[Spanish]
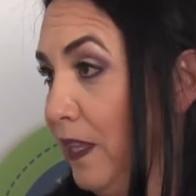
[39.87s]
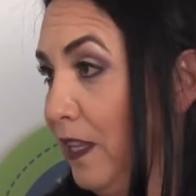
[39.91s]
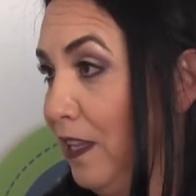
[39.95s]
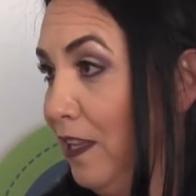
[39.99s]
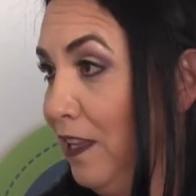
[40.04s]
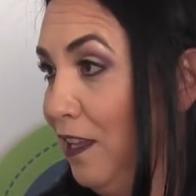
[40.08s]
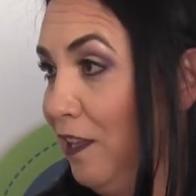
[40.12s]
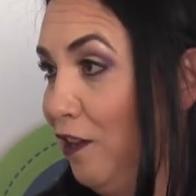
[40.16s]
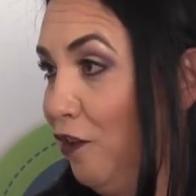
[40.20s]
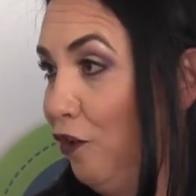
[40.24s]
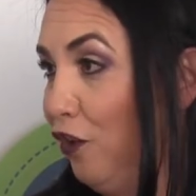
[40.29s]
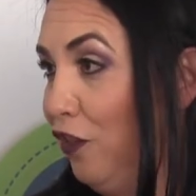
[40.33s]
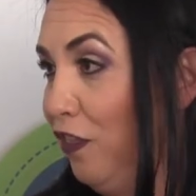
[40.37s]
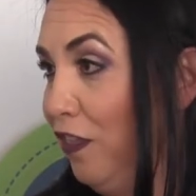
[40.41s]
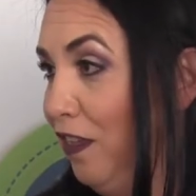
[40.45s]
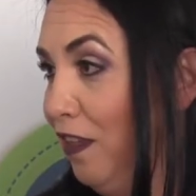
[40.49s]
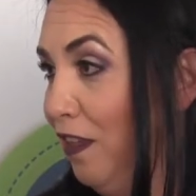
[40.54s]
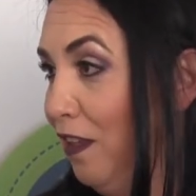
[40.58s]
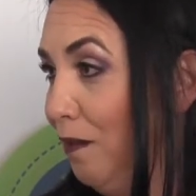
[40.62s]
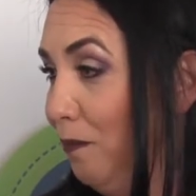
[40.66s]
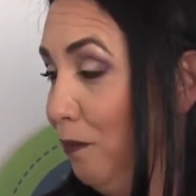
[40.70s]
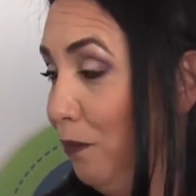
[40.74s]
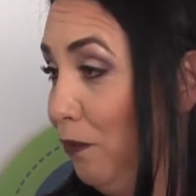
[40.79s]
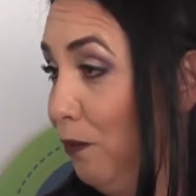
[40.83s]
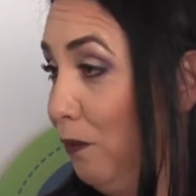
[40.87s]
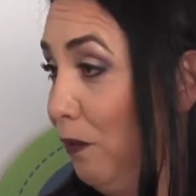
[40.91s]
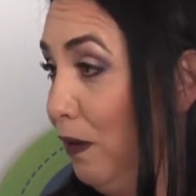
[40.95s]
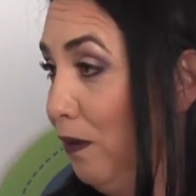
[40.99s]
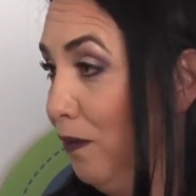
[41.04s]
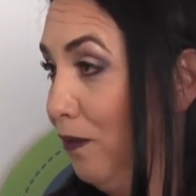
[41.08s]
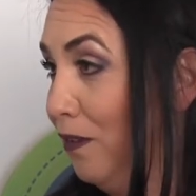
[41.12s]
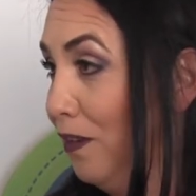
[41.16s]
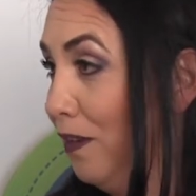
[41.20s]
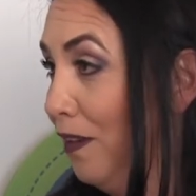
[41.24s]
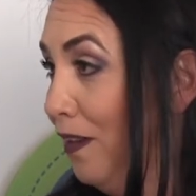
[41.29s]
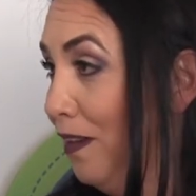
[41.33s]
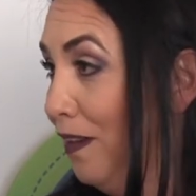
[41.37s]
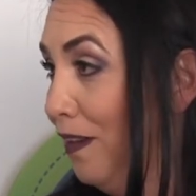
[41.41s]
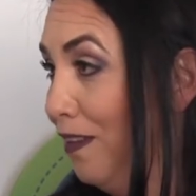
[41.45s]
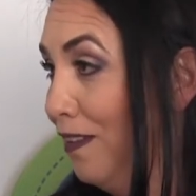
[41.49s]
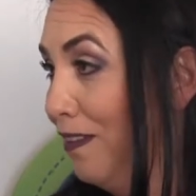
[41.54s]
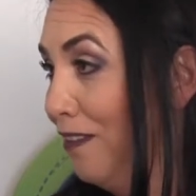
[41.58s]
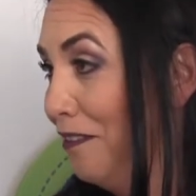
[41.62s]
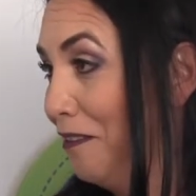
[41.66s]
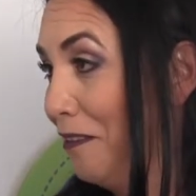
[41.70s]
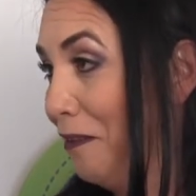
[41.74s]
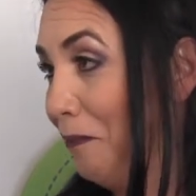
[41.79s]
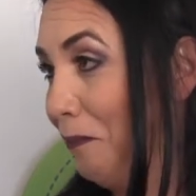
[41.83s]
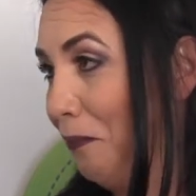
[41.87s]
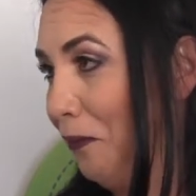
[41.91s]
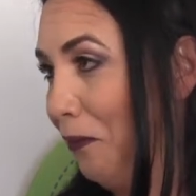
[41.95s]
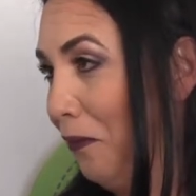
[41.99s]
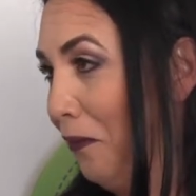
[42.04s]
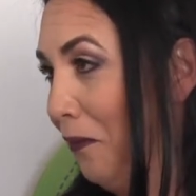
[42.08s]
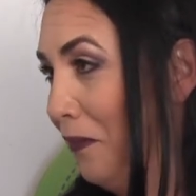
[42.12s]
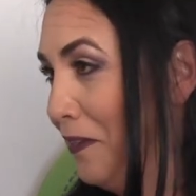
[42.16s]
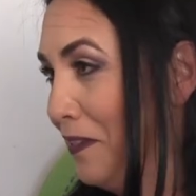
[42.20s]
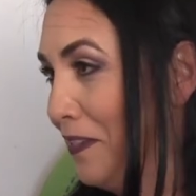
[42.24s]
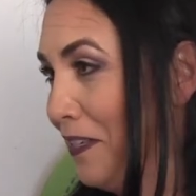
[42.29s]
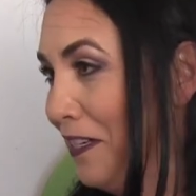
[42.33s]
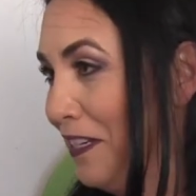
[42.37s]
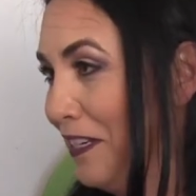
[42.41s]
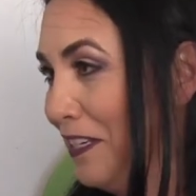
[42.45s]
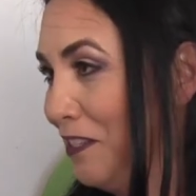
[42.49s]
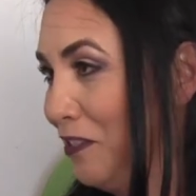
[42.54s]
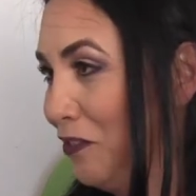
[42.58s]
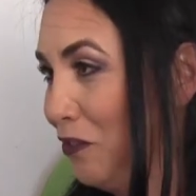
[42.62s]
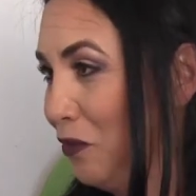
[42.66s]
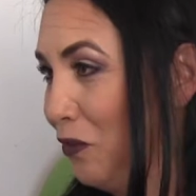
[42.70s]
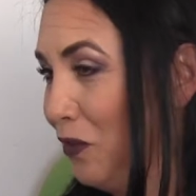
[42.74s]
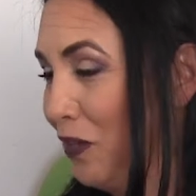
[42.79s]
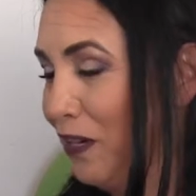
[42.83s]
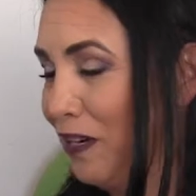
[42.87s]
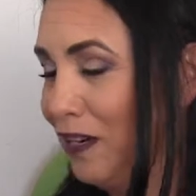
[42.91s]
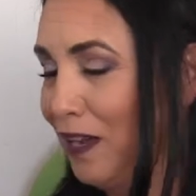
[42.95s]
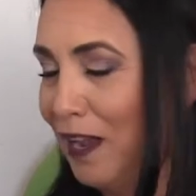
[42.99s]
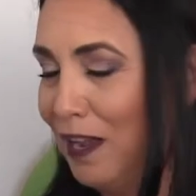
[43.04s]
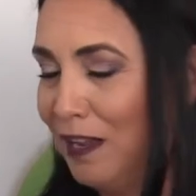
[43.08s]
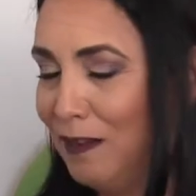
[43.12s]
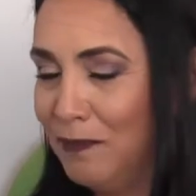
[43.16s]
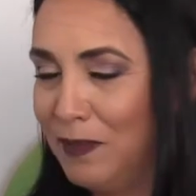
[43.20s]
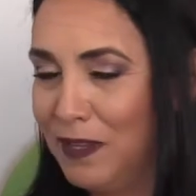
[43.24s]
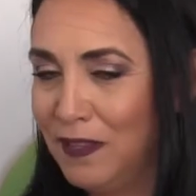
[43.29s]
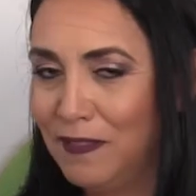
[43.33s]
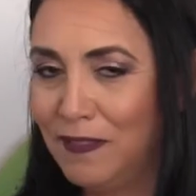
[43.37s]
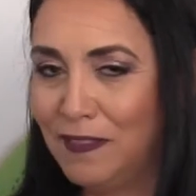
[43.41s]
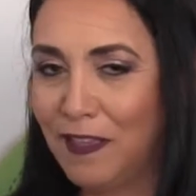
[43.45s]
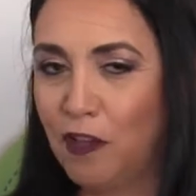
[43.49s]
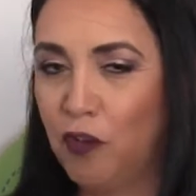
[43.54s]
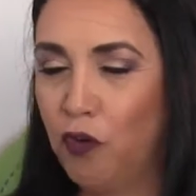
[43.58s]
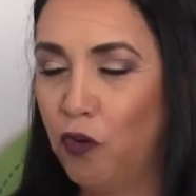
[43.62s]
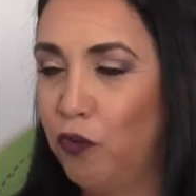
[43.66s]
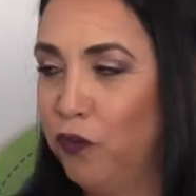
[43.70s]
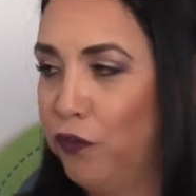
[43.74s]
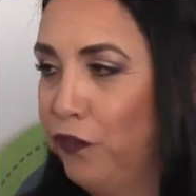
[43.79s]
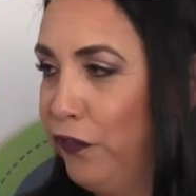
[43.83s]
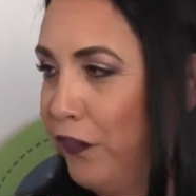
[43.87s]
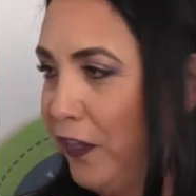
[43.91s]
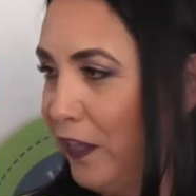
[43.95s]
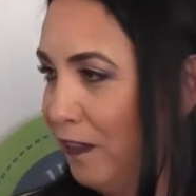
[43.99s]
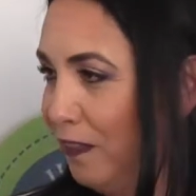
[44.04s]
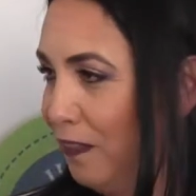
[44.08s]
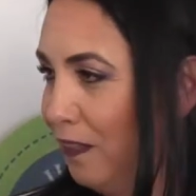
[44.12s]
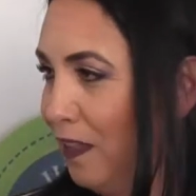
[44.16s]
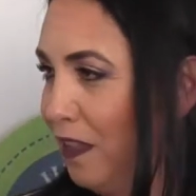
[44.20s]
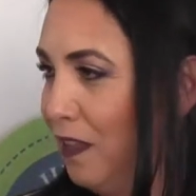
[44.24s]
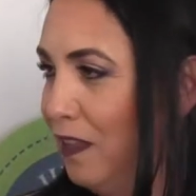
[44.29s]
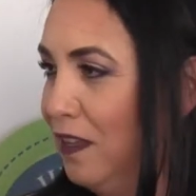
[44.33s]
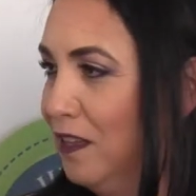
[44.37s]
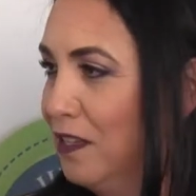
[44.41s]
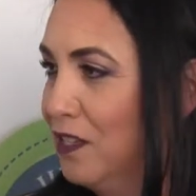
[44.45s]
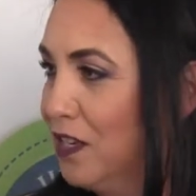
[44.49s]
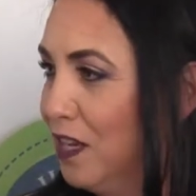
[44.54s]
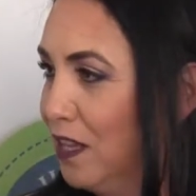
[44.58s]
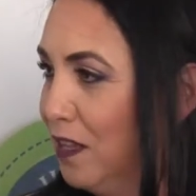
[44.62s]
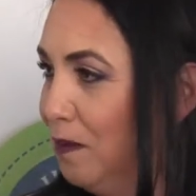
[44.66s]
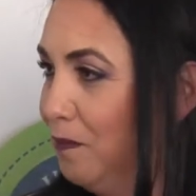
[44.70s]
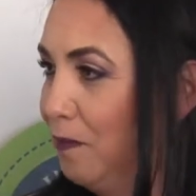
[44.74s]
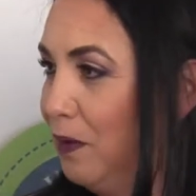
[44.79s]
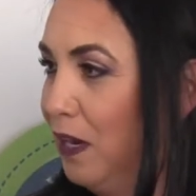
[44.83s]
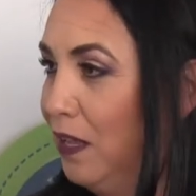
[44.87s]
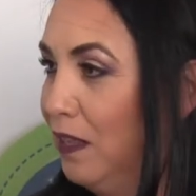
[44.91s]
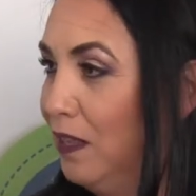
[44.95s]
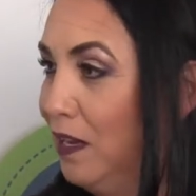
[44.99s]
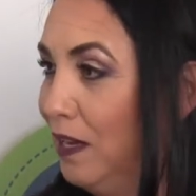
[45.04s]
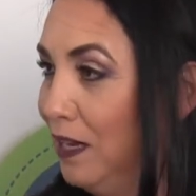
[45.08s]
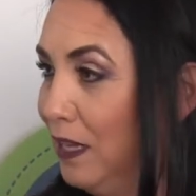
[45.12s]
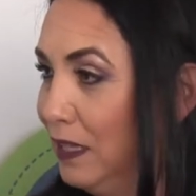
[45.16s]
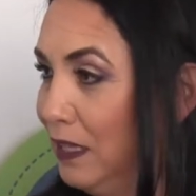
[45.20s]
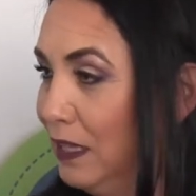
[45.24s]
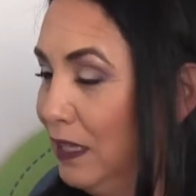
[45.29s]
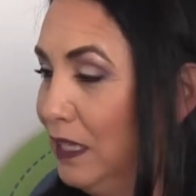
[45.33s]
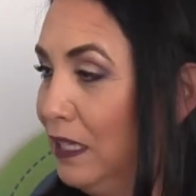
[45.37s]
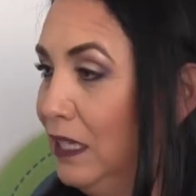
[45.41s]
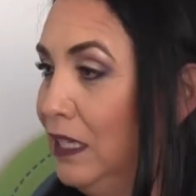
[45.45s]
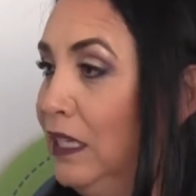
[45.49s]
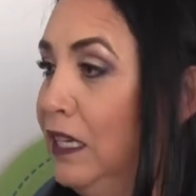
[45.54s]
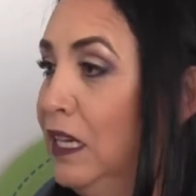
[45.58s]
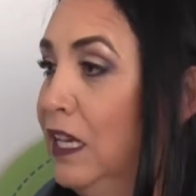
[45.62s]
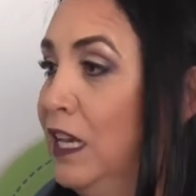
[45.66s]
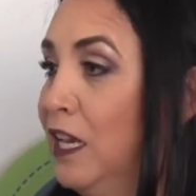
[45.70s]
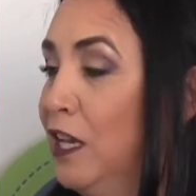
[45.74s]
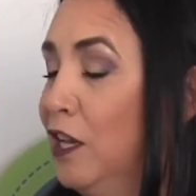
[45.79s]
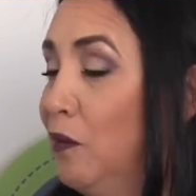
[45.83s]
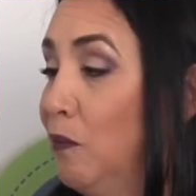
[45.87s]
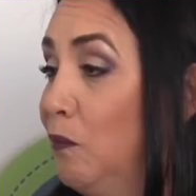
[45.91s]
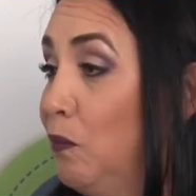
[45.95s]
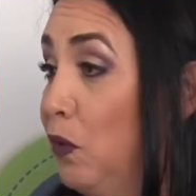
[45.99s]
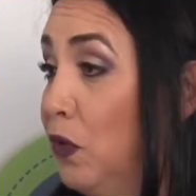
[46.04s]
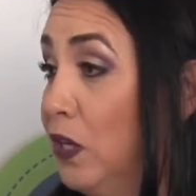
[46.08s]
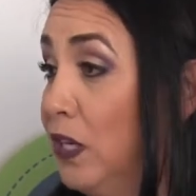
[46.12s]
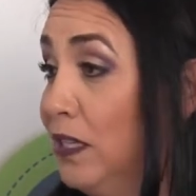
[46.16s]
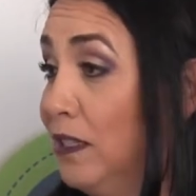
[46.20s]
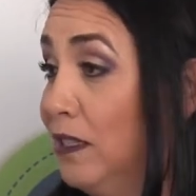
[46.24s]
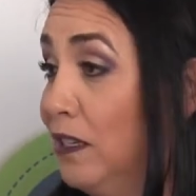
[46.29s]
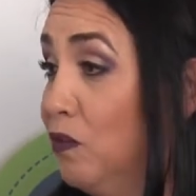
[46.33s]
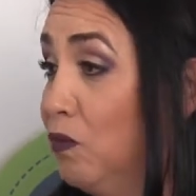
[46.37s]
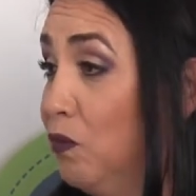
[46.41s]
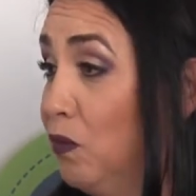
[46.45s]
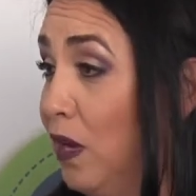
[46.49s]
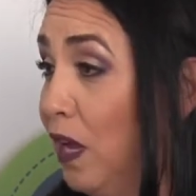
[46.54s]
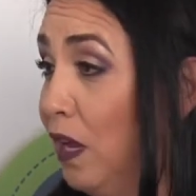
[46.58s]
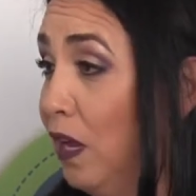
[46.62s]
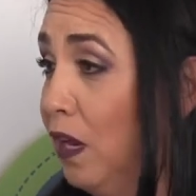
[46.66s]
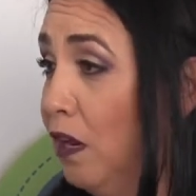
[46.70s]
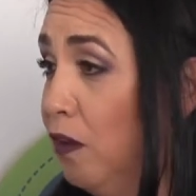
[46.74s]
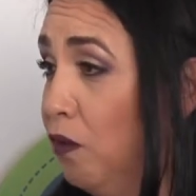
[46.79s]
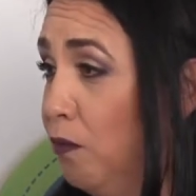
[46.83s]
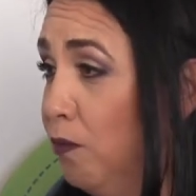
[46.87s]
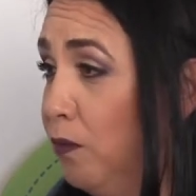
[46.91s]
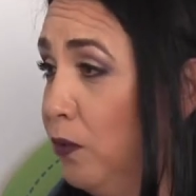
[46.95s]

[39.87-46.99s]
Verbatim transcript: Y hoy día, pues bueno, te puedo decir que estoy realmente contenta y echada para adelante porque esta es una gran